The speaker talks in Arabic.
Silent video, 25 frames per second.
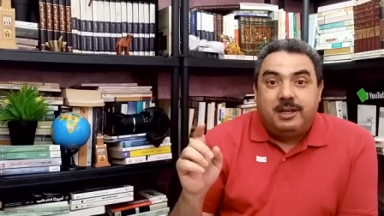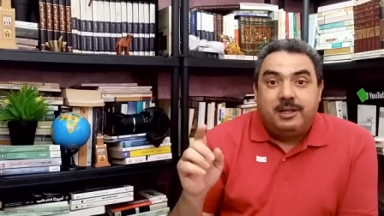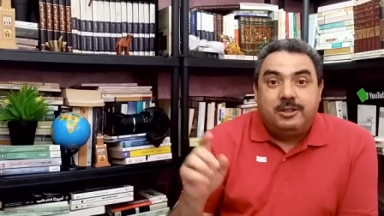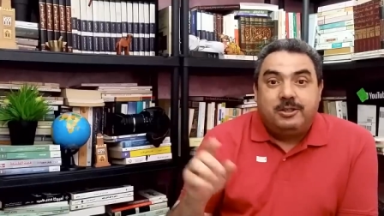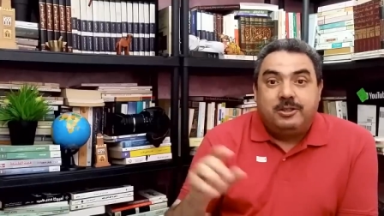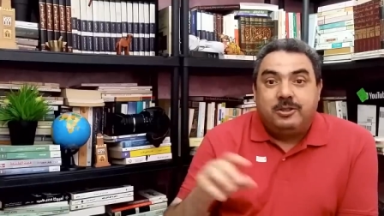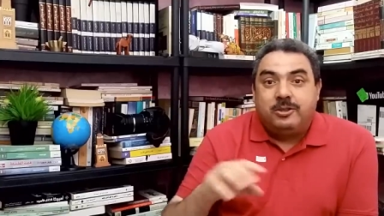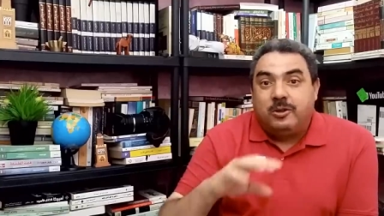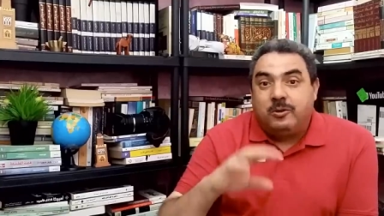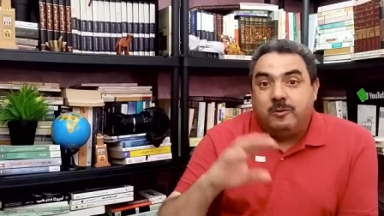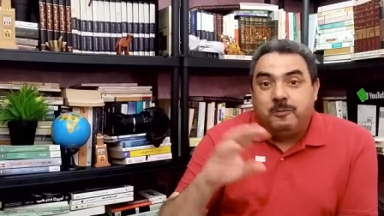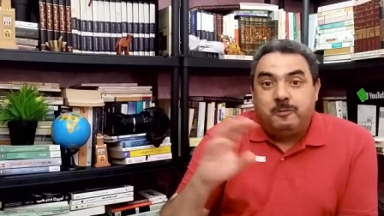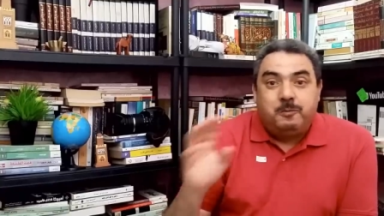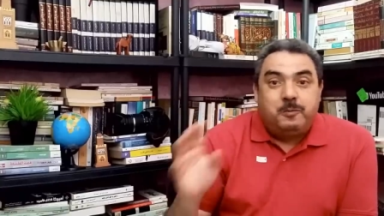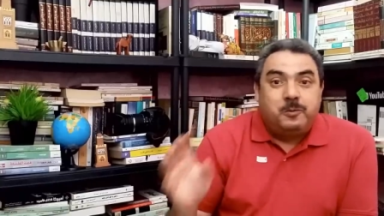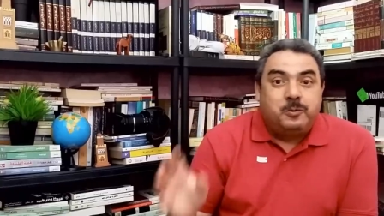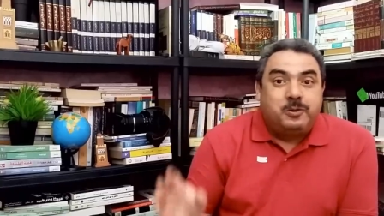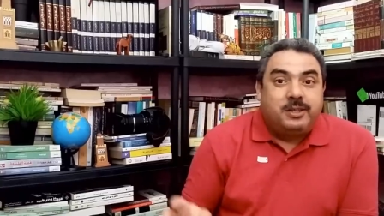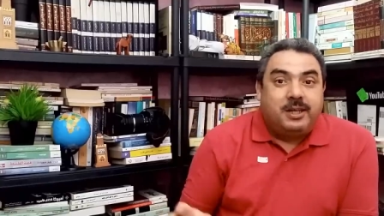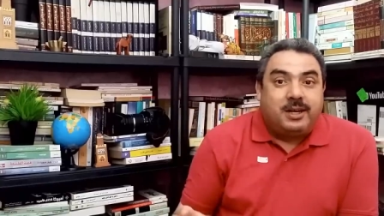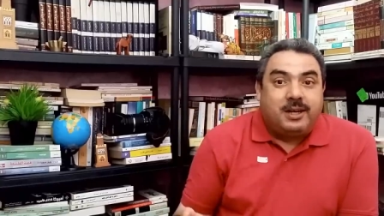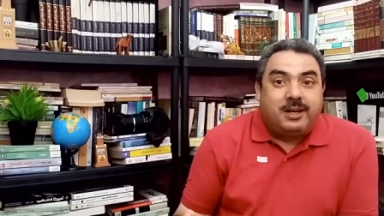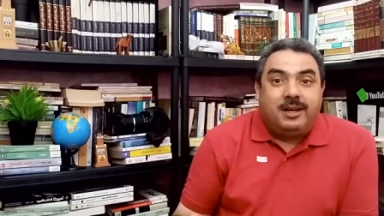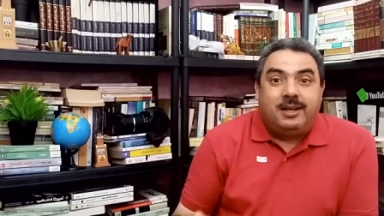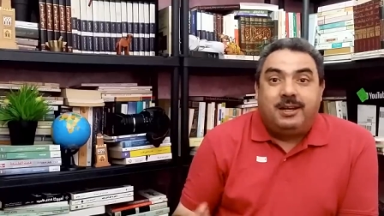جو
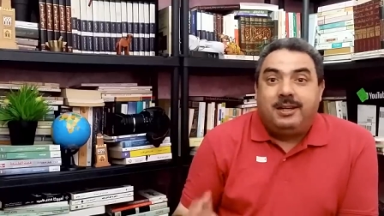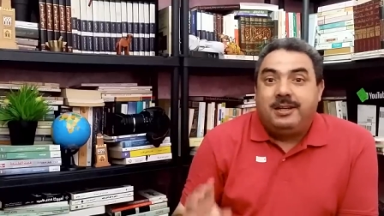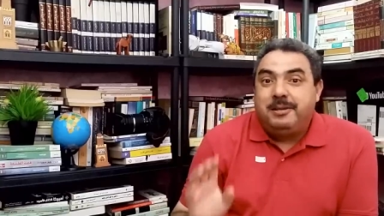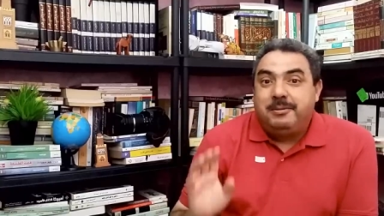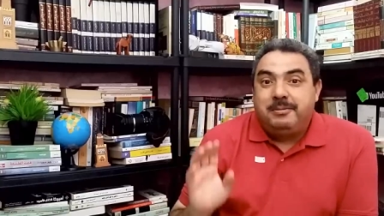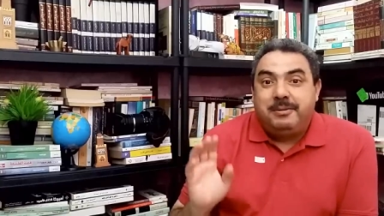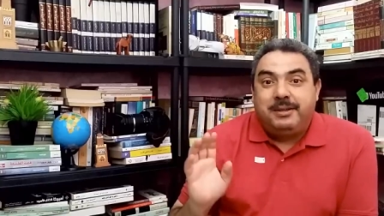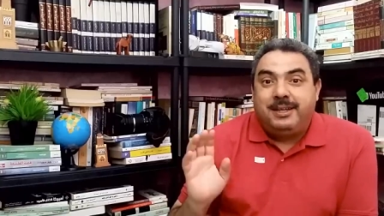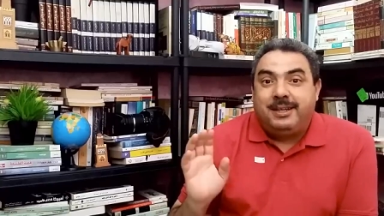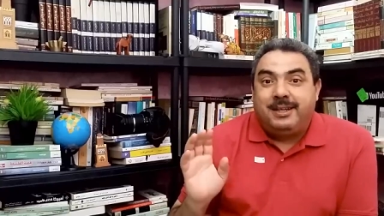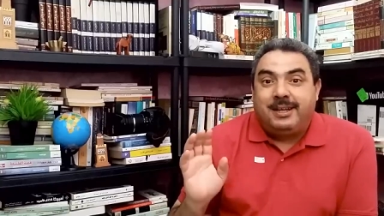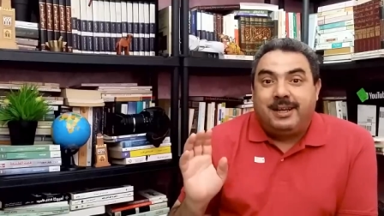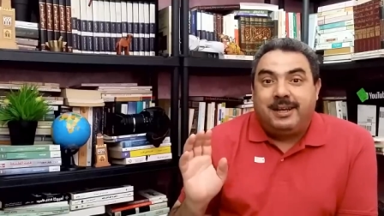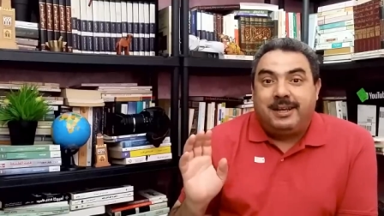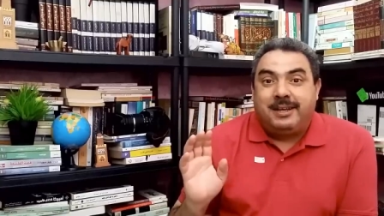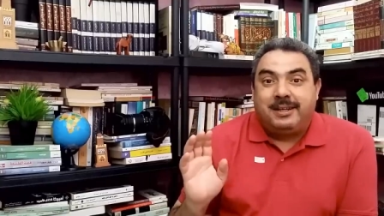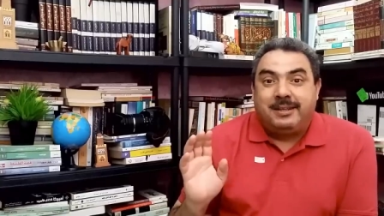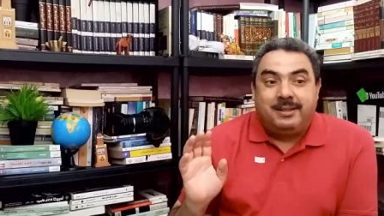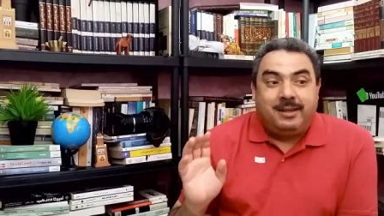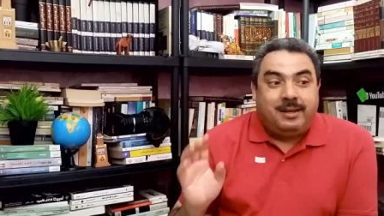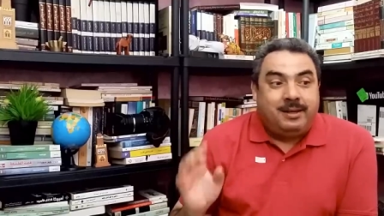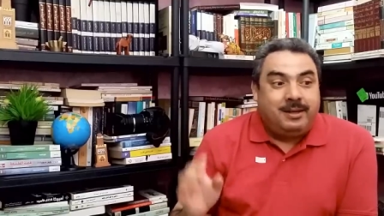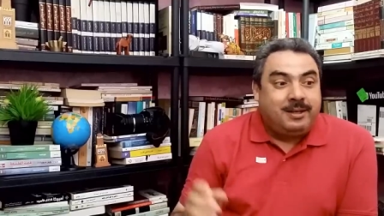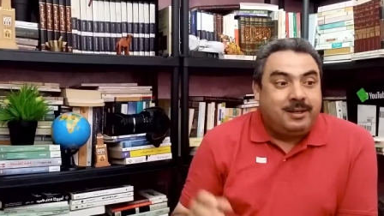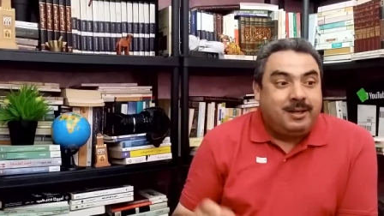متقلب الى غير
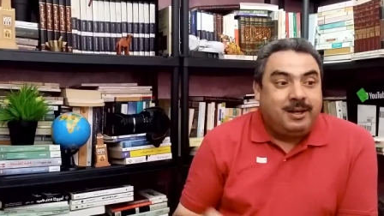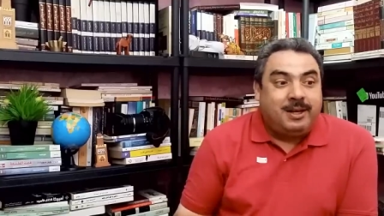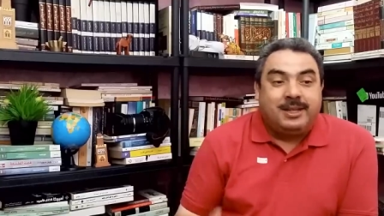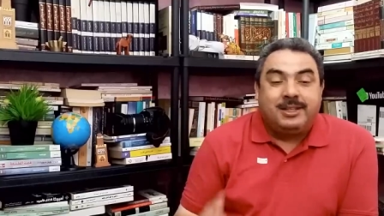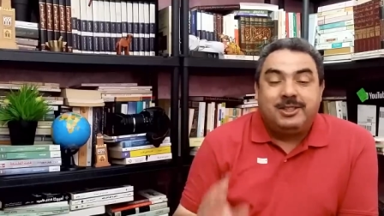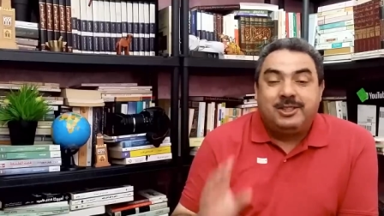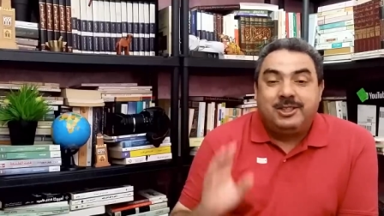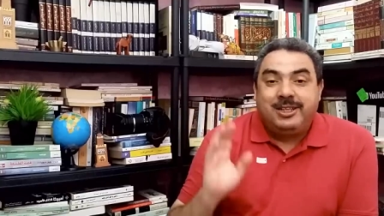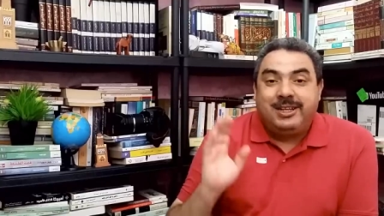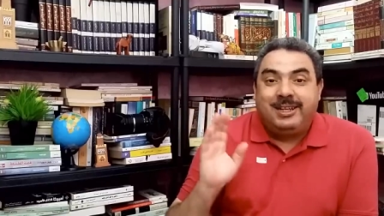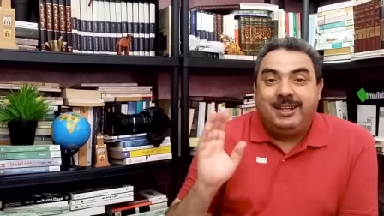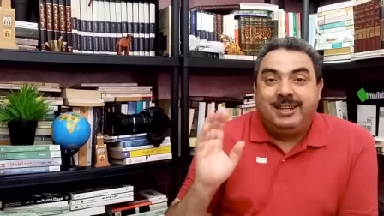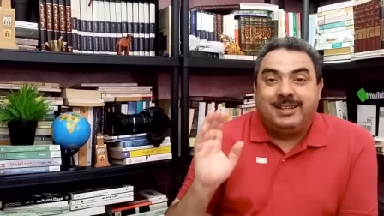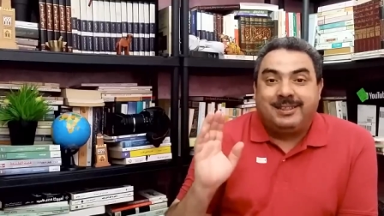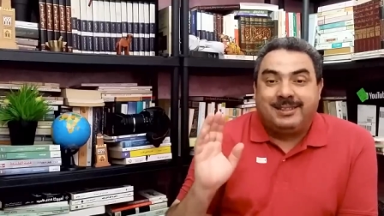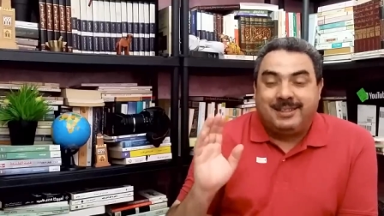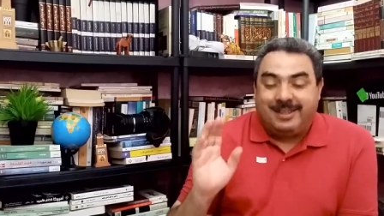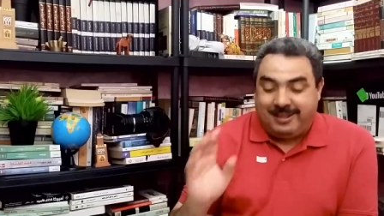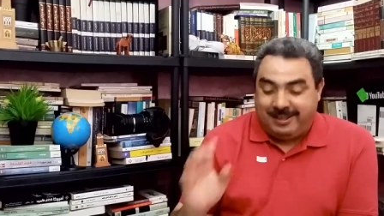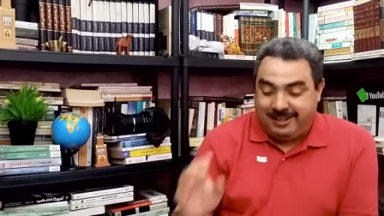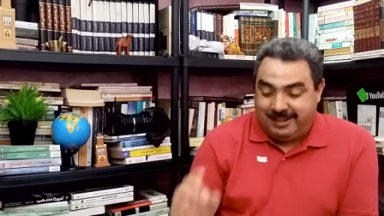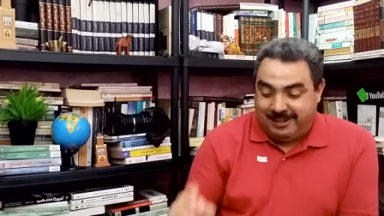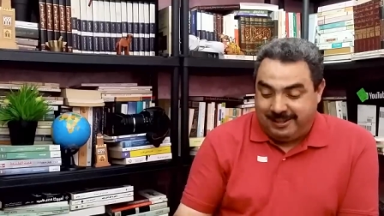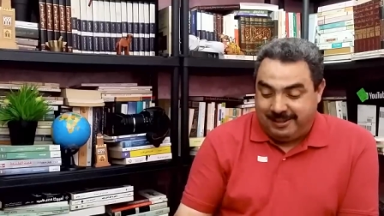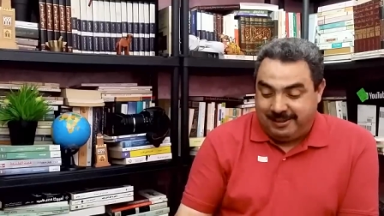ذلك هذا الشيء اللي عطى
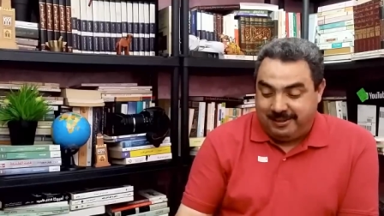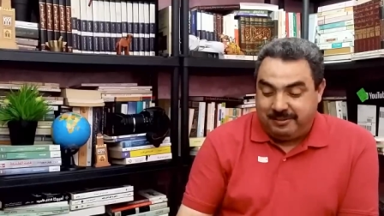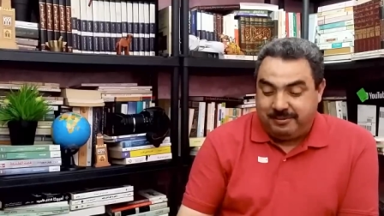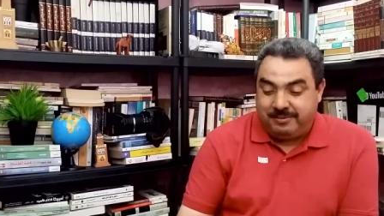الله